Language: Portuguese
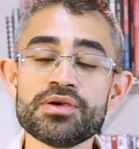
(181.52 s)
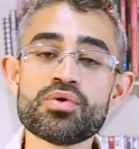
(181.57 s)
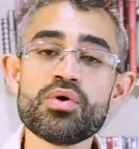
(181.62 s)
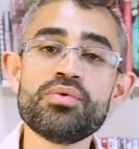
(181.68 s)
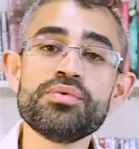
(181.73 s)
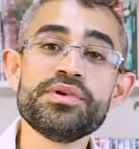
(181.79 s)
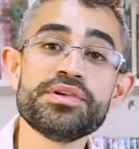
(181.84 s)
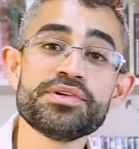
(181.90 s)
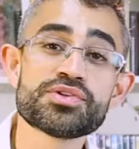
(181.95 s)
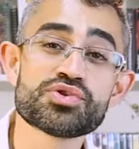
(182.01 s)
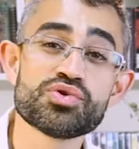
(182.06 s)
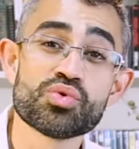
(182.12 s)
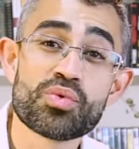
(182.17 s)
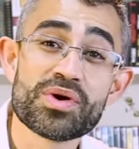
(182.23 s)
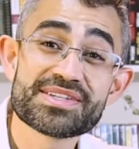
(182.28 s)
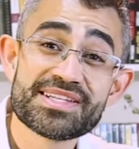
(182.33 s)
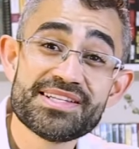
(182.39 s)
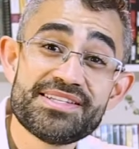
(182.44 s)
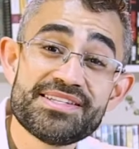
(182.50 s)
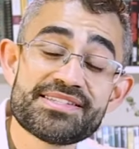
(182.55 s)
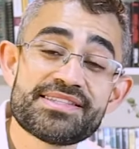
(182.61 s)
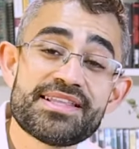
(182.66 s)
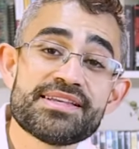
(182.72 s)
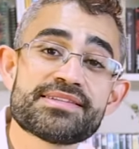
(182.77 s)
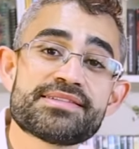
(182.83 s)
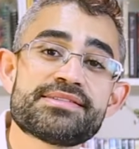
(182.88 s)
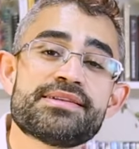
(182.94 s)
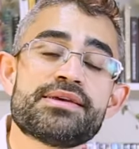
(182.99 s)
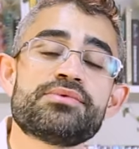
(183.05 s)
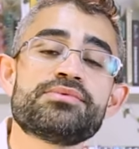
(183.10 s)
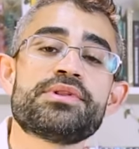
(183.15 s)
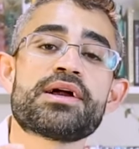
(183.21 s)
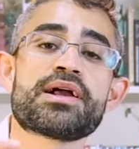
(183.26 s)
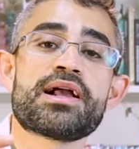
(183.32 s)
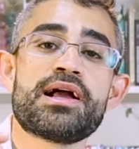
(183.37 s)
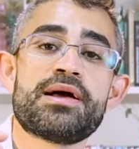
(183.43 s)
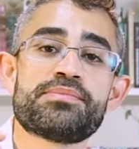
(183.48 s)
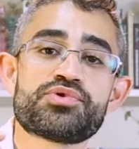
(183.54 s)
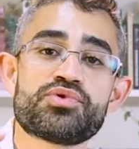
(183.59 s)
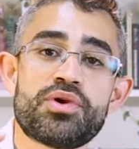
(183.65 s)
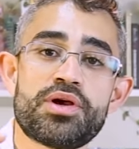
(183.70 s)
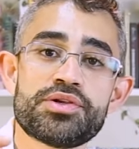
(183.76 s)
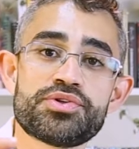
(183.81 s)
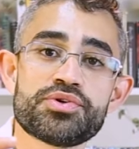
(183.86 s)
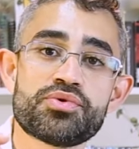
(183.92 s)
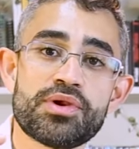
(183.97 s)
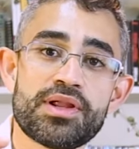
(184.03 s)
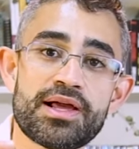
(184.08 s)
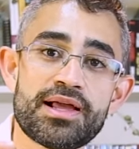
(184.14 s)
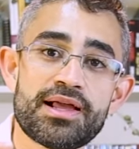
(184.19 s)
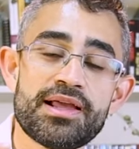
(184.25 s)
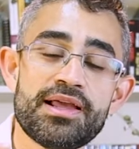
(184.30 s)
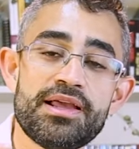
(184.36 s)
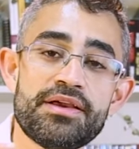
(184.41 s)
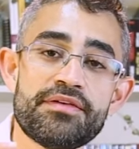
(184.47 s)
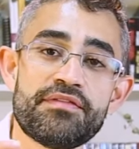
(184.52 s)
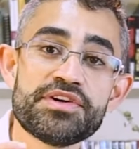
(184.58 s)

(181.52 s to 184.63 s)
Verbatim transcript: E com isso, com essa distensão da cápsula articular,